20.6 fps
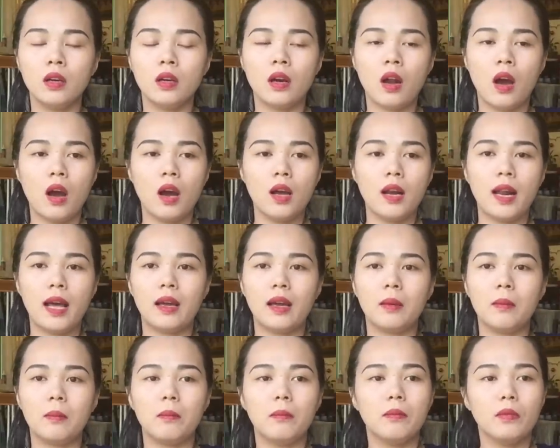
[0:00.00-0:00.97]
đó
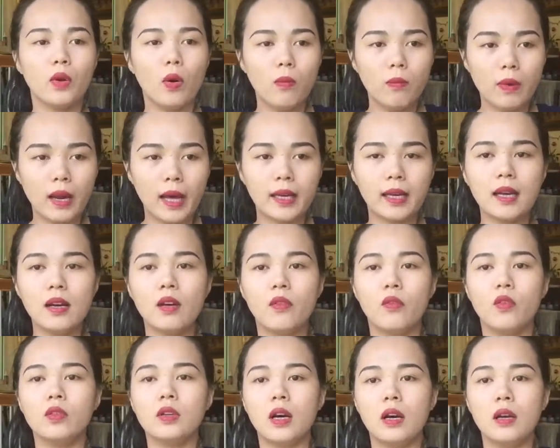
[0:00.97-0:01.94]
là đúng là cái người
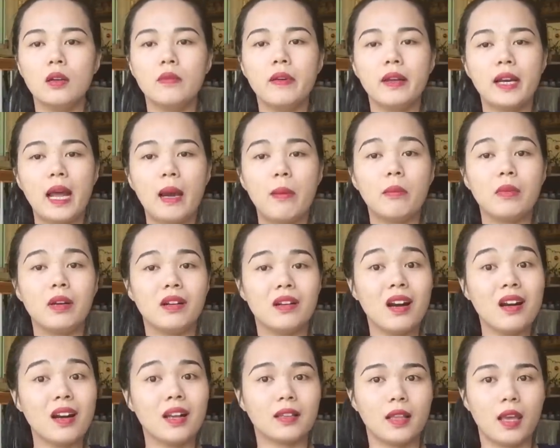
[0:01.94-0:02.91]
phụ nữ Việt Nam mình
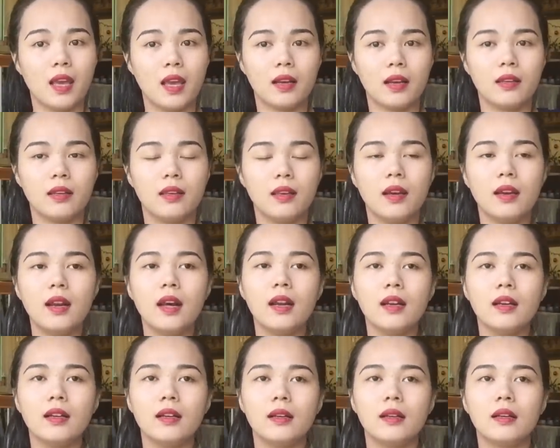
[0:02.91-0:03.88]
rất là thiệt cho
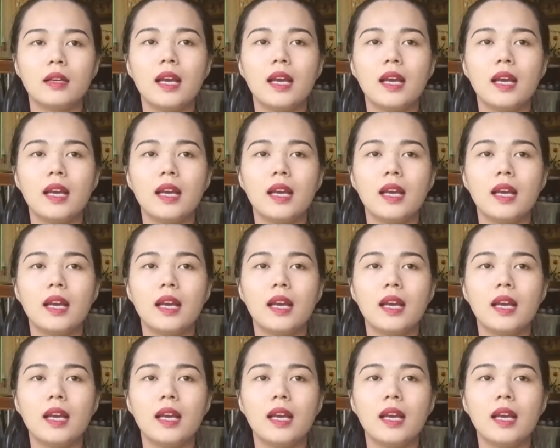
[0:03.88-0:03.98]
nên